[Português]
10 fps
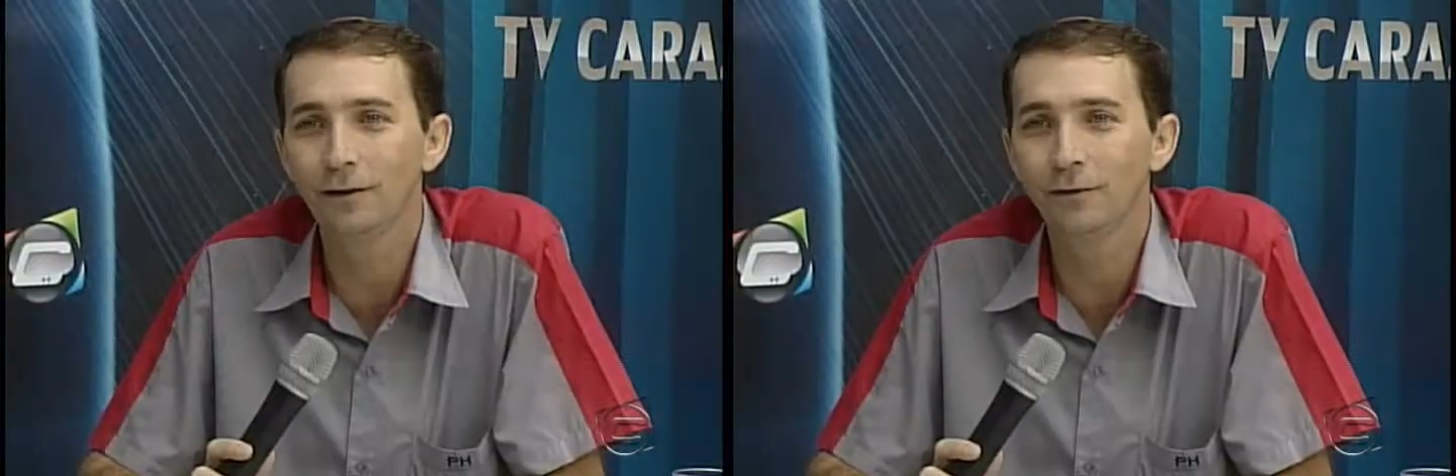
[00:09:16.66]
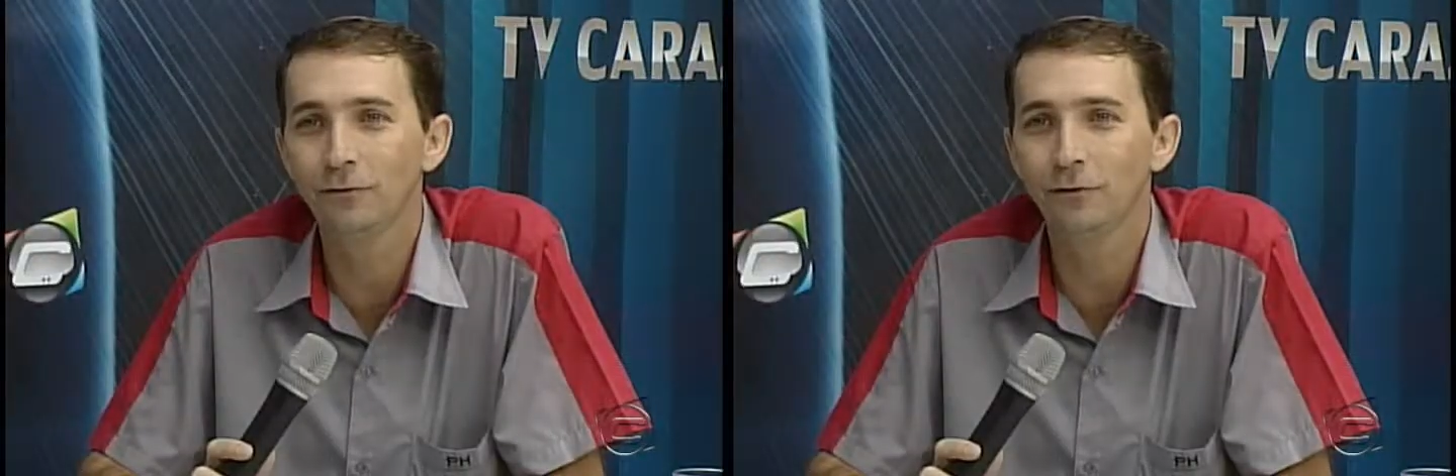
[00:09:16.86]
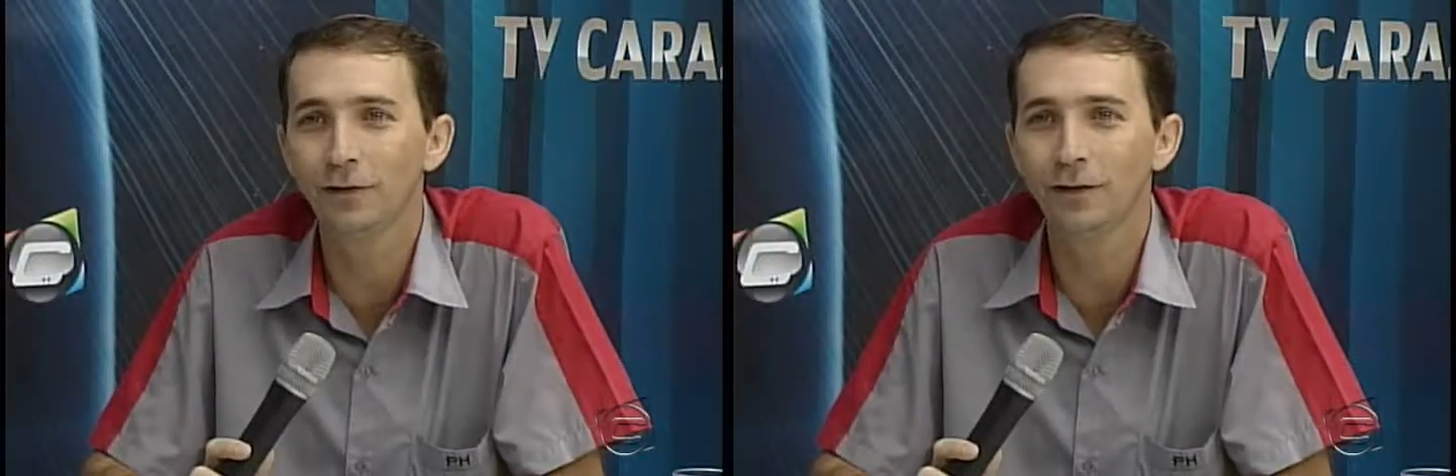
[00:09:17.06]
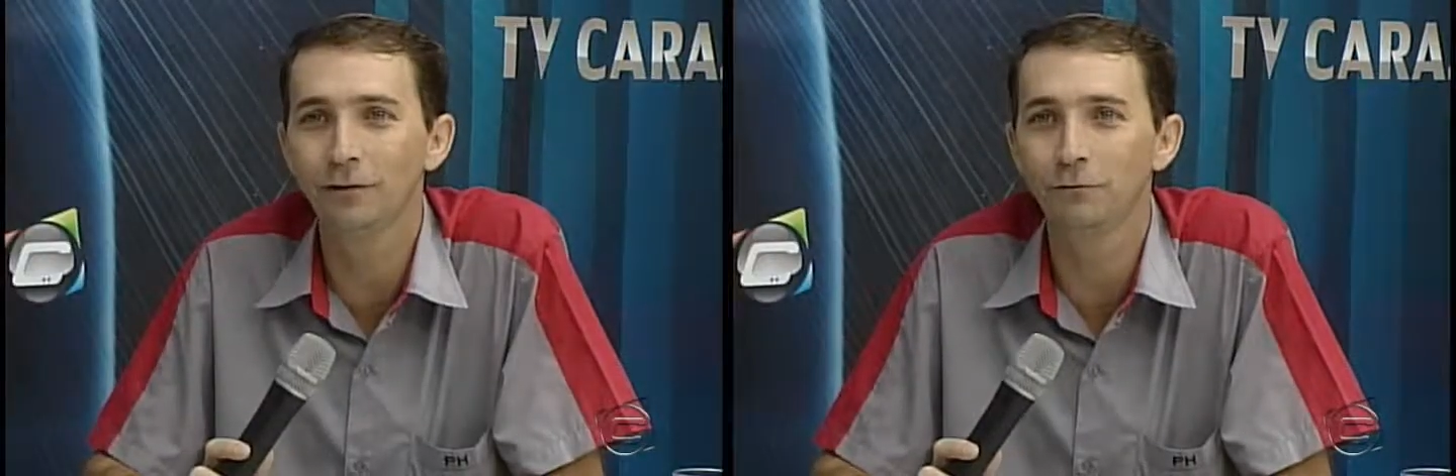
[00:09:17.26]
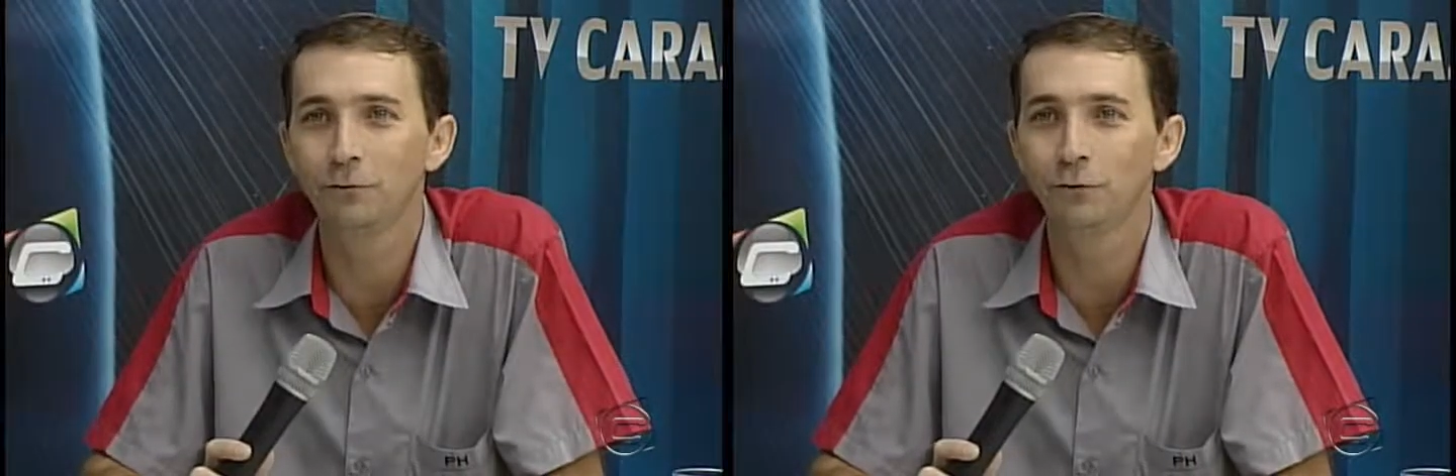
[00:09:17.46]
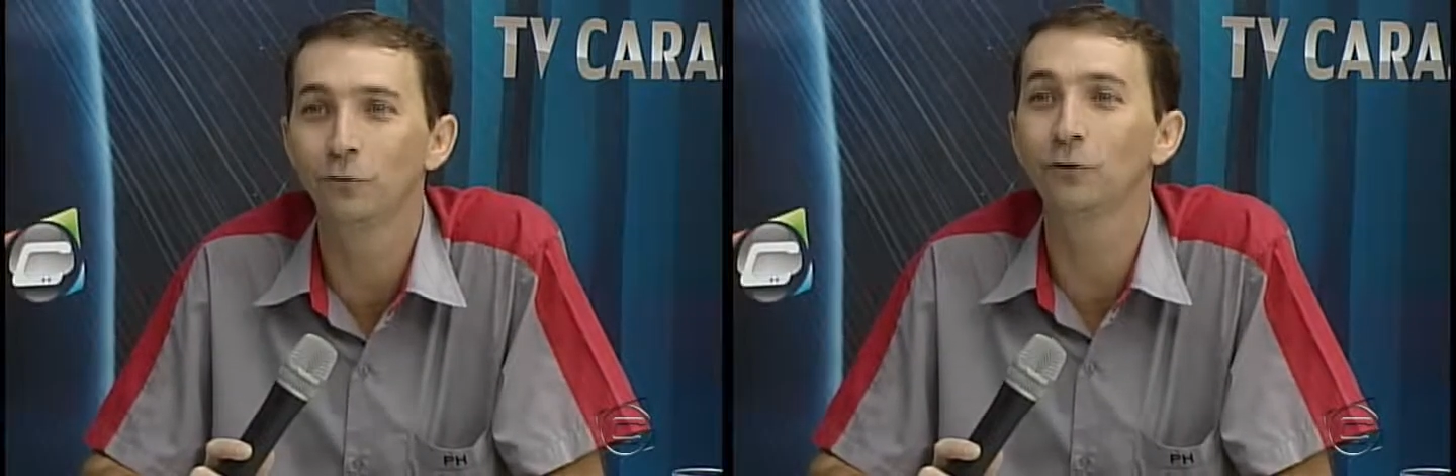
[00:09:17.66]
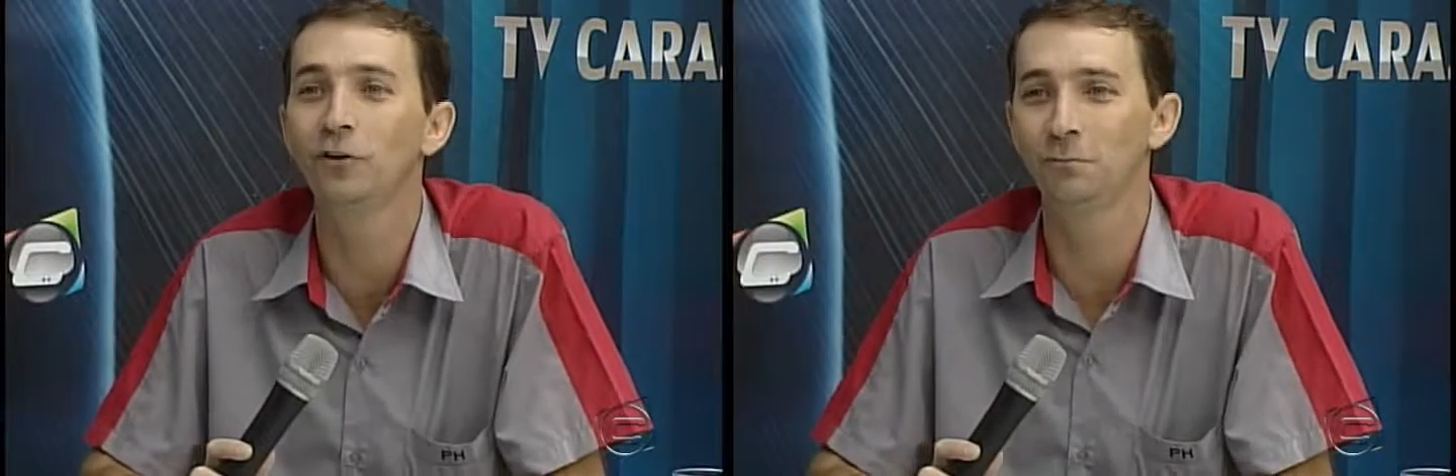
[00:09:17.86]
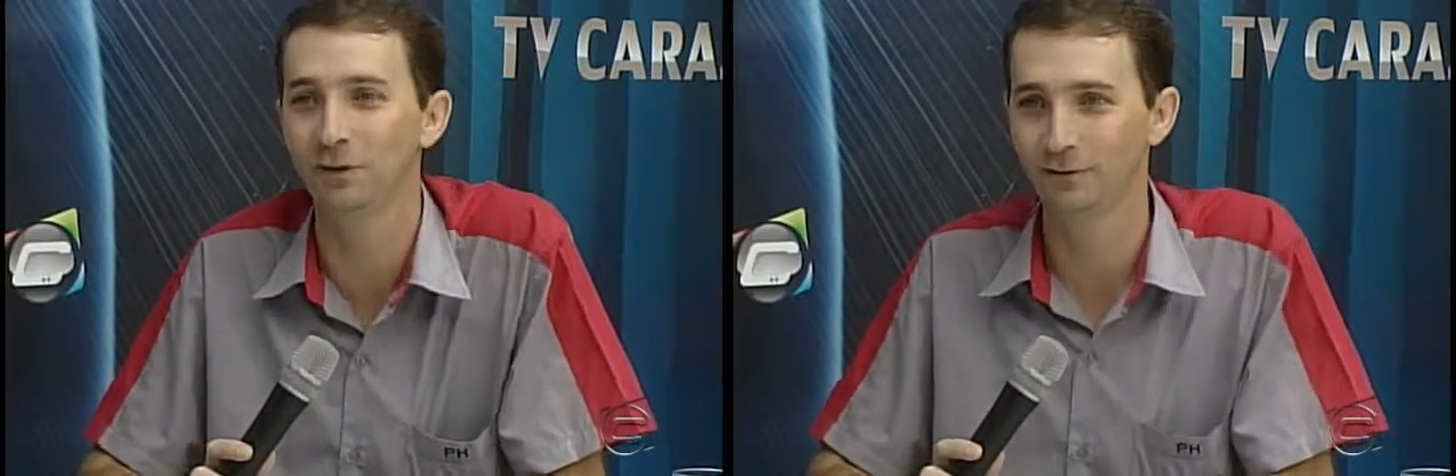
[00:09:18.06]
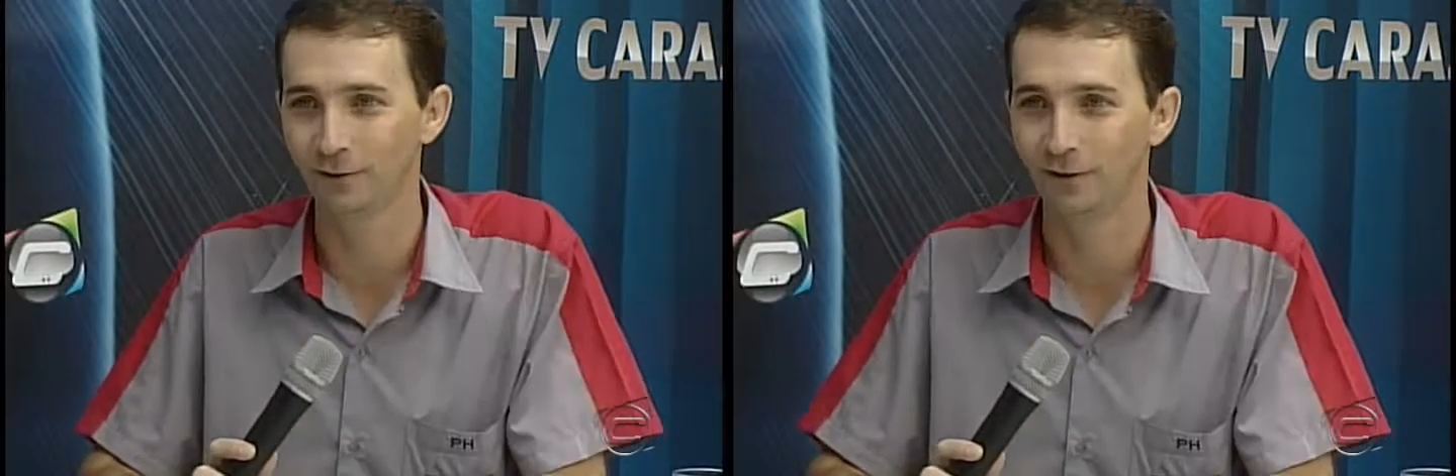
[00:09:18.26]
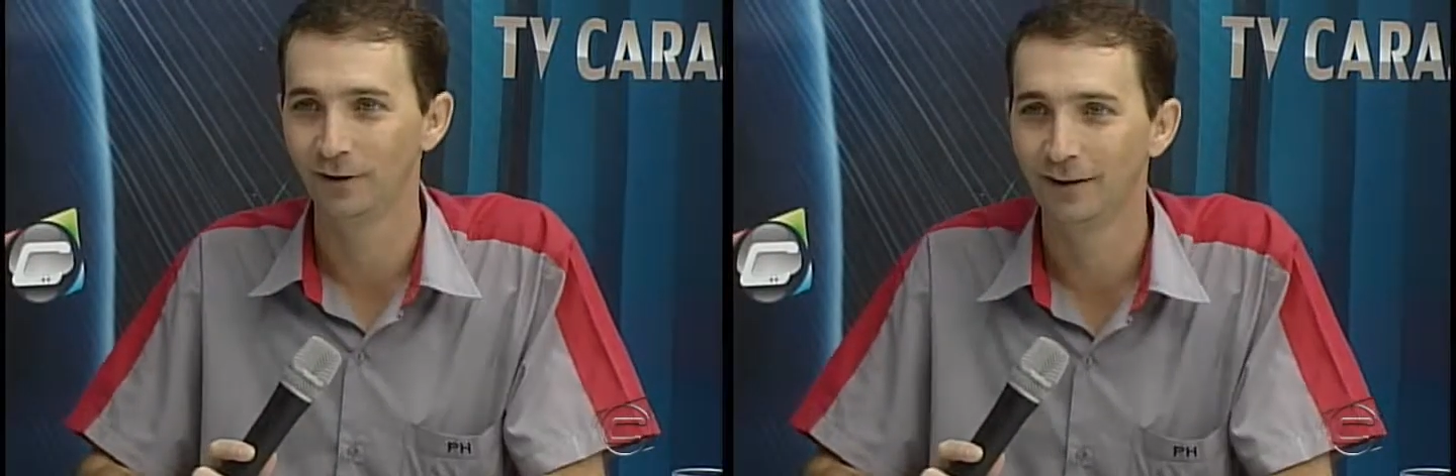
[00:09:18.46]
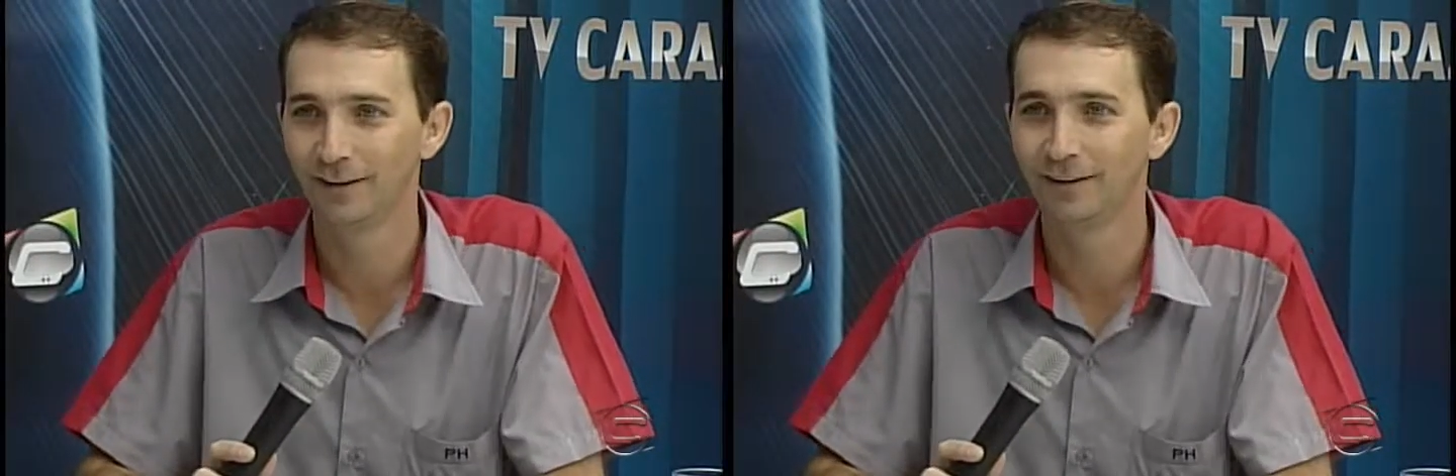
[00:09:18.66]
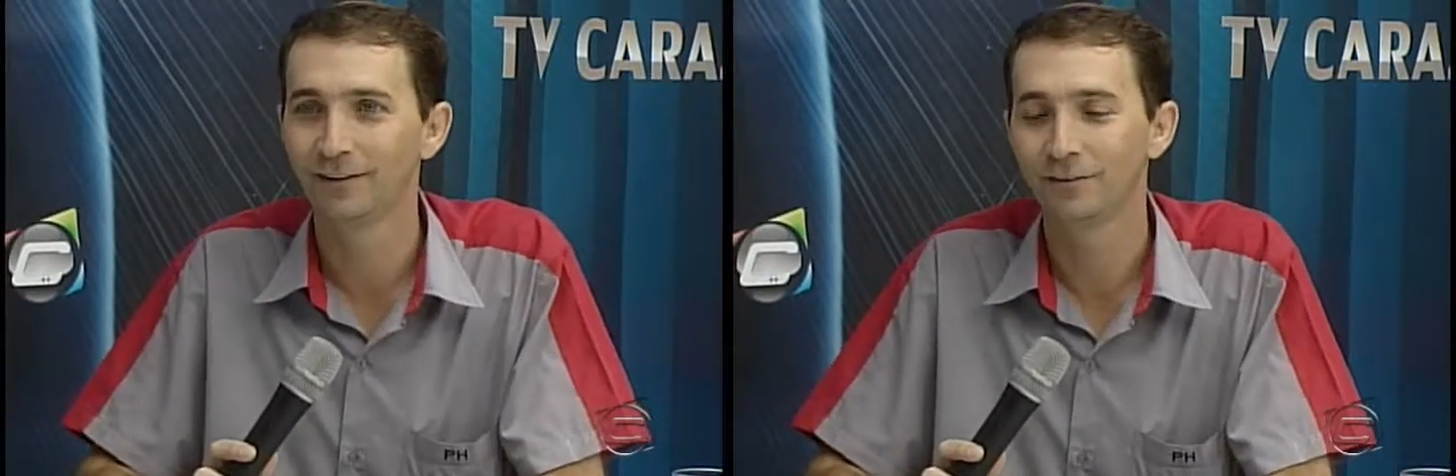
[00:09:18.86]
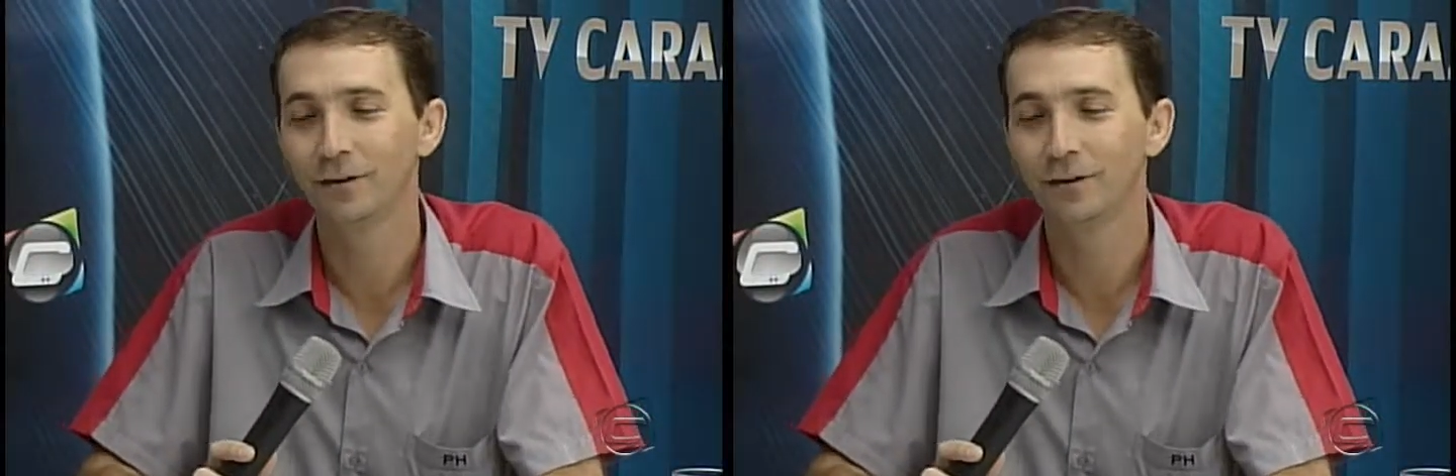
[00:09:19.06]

era uma sociedade durou dois meses só. Uhum.